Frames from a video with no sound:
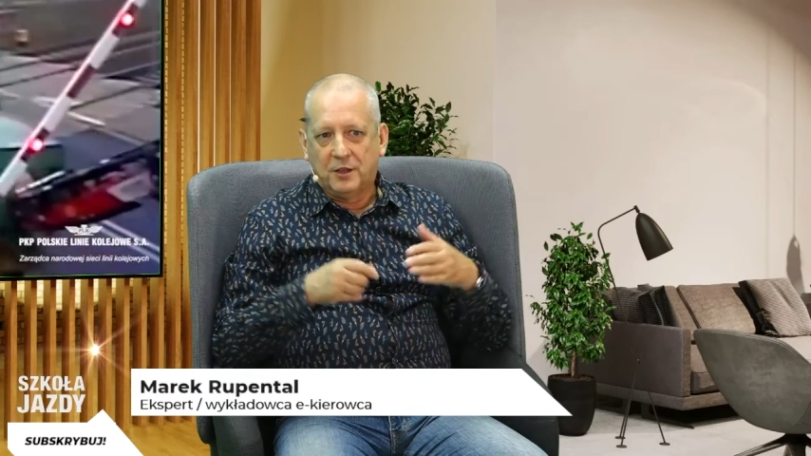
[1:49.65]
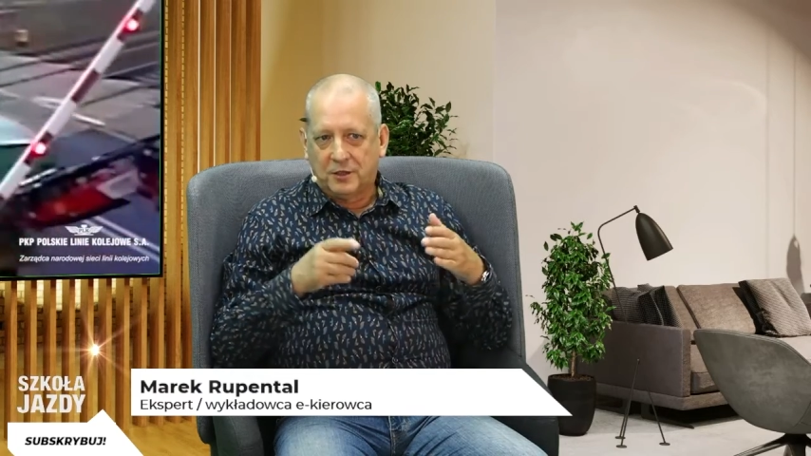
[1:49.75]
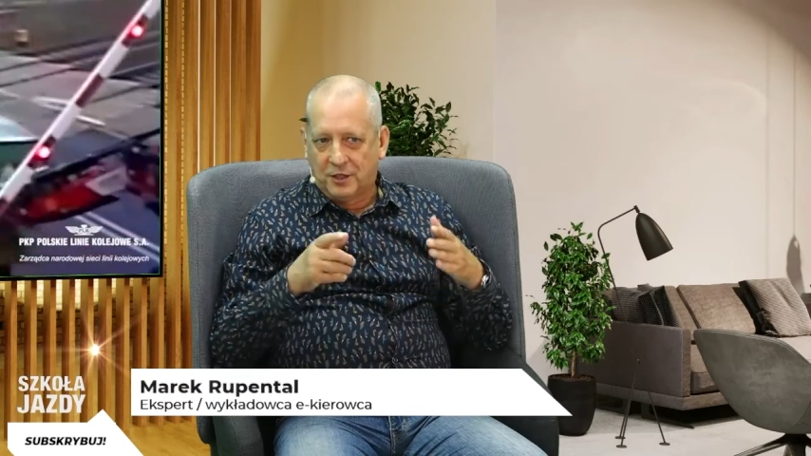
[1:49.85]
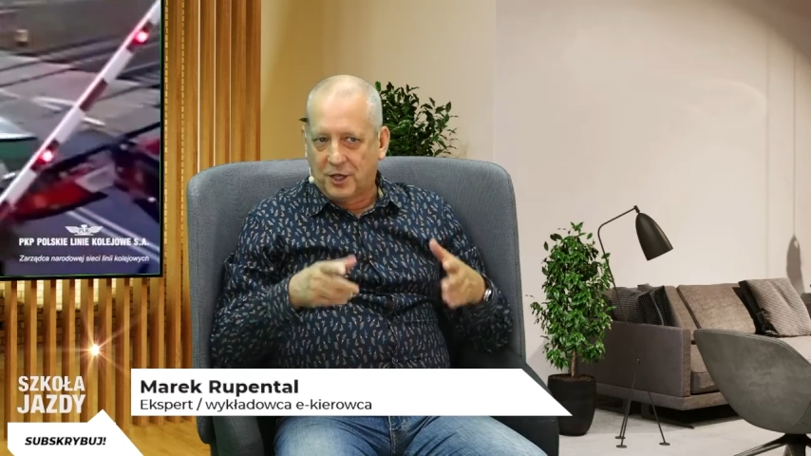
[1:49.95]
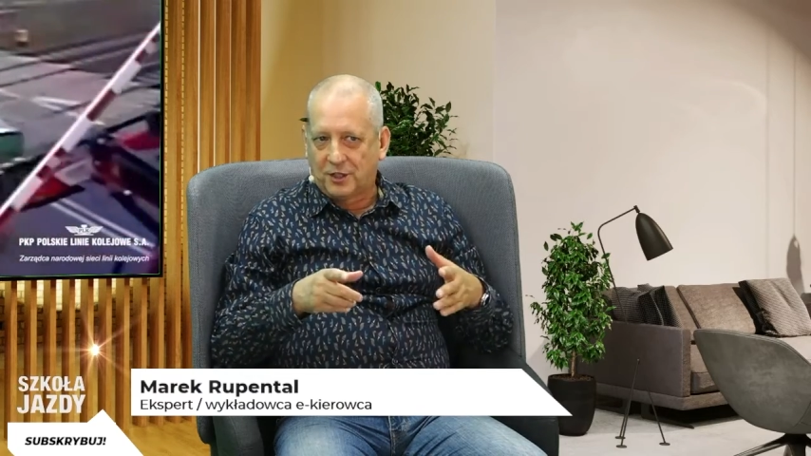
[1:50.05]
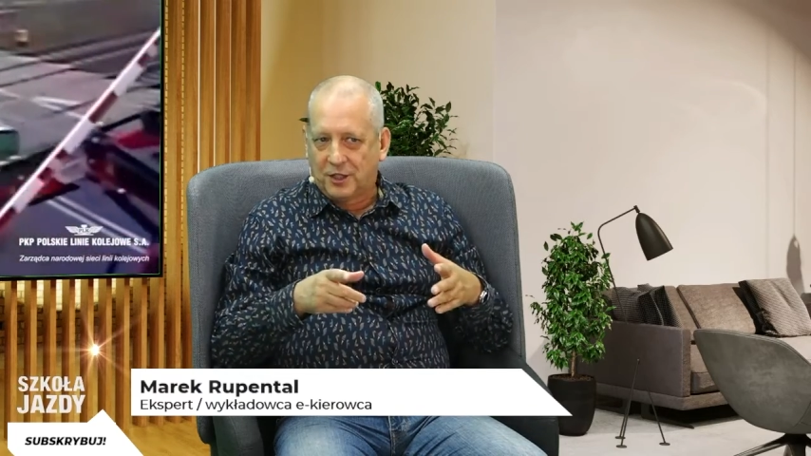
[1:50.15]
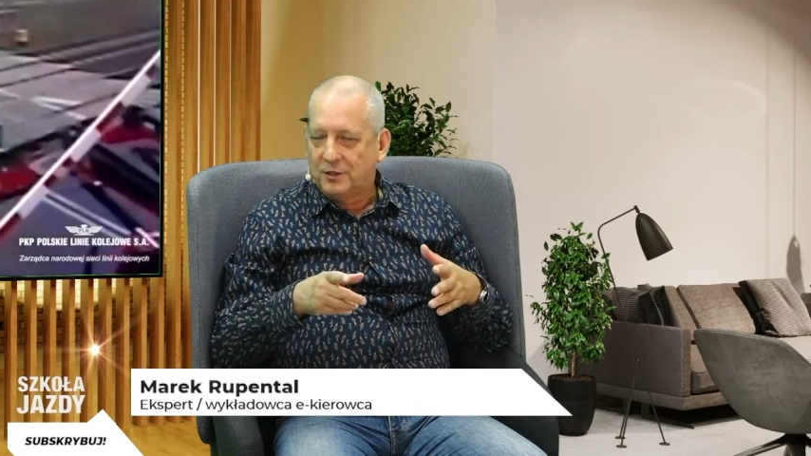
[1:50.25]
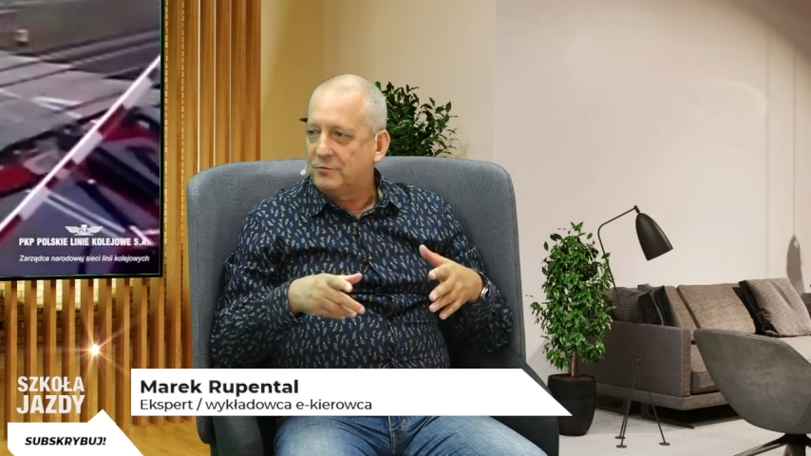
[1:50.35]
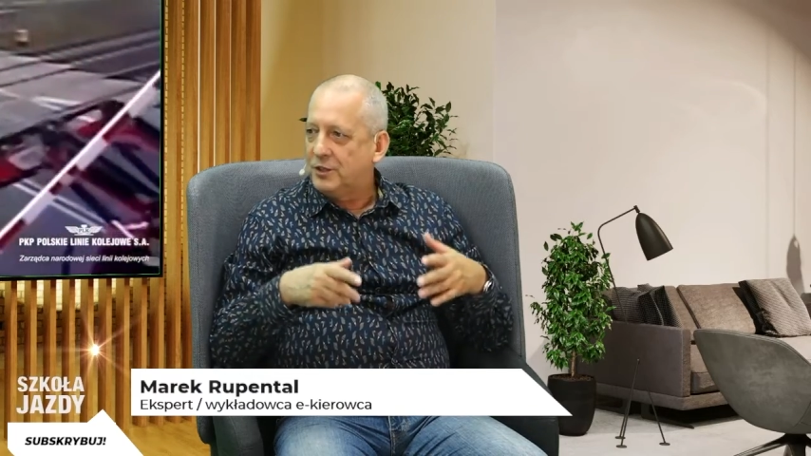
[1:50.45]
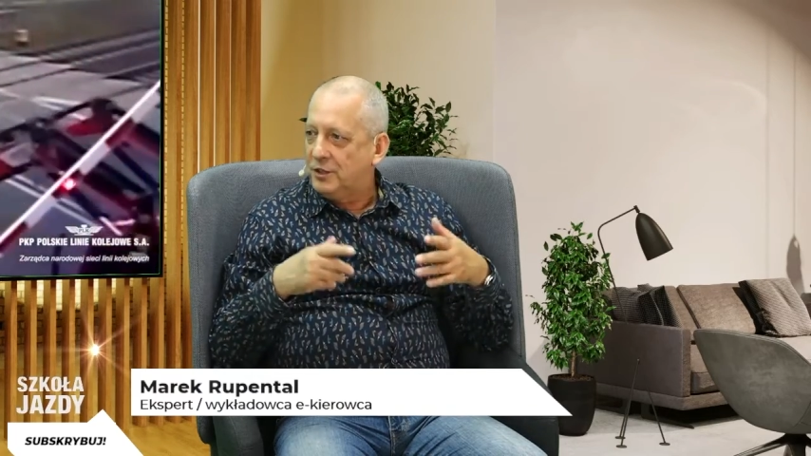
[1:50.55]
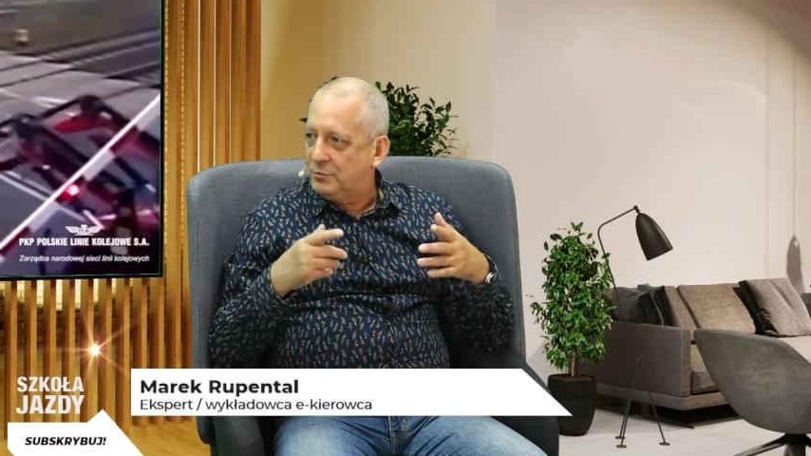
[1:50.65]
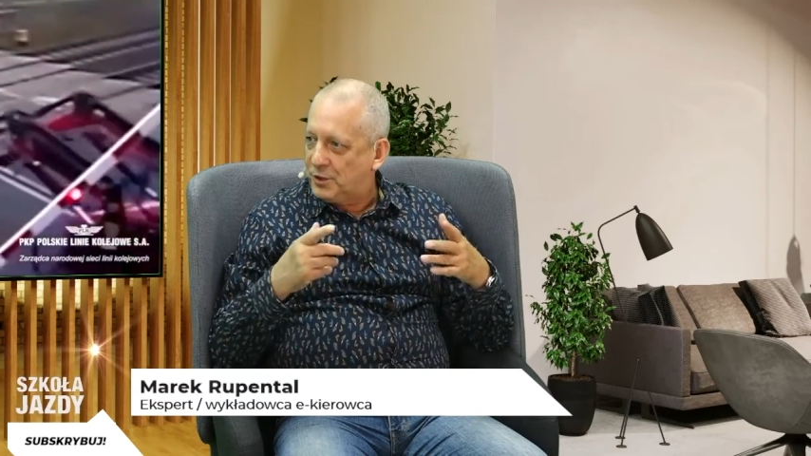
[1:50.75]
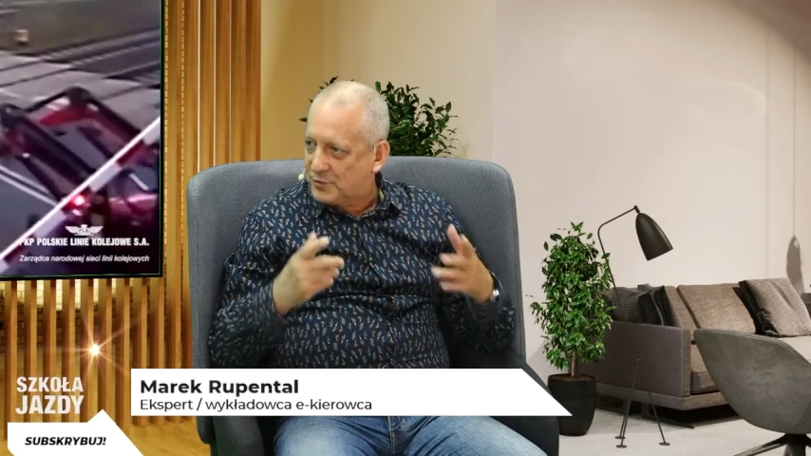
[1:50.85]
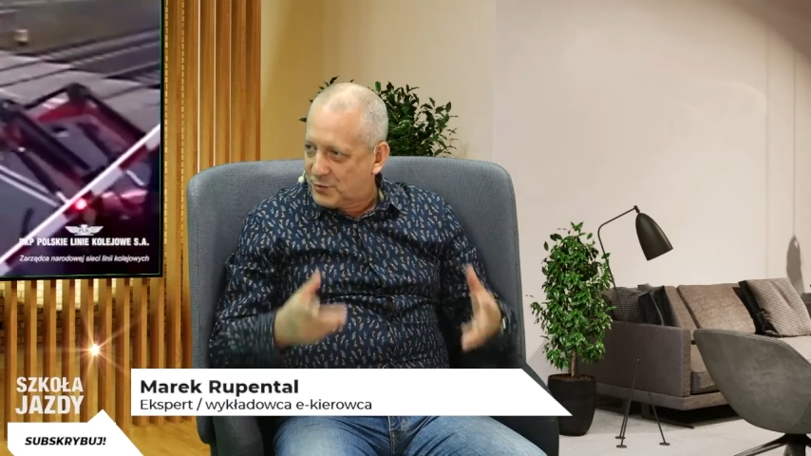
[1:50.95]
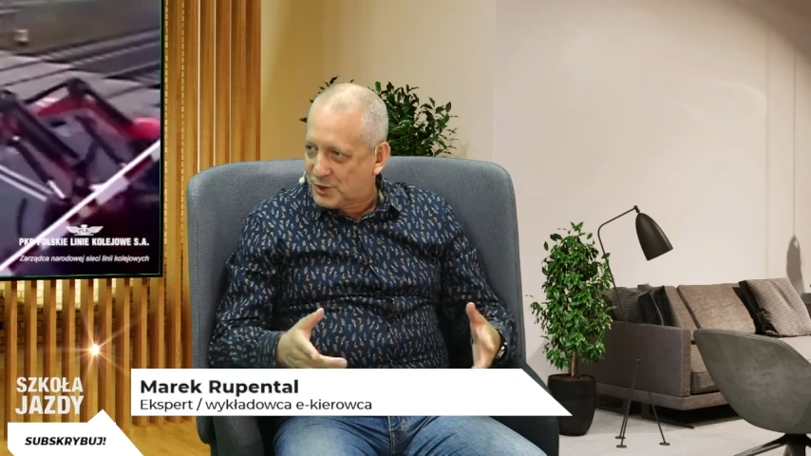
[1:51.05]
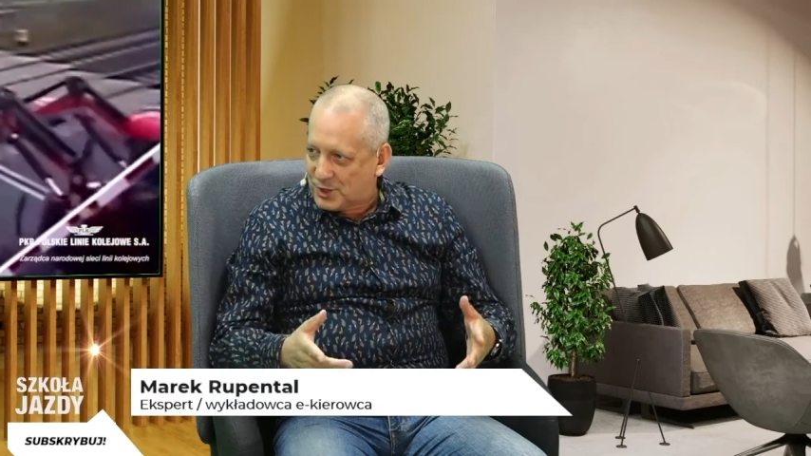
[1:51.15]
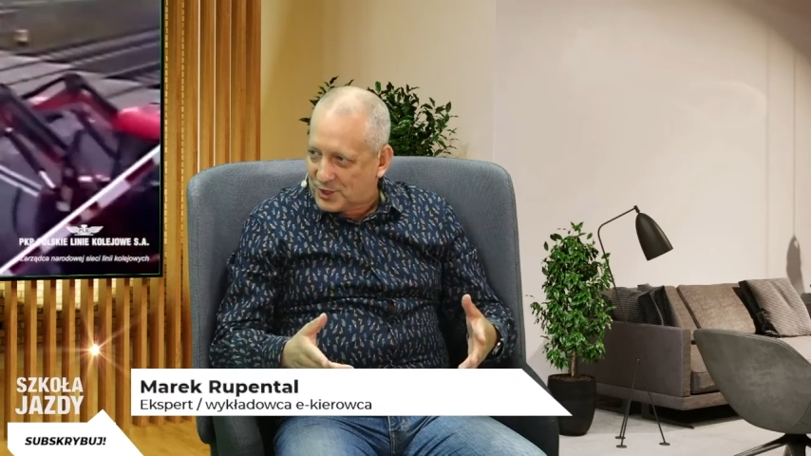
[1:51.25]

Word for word: jeden i bezmyślnie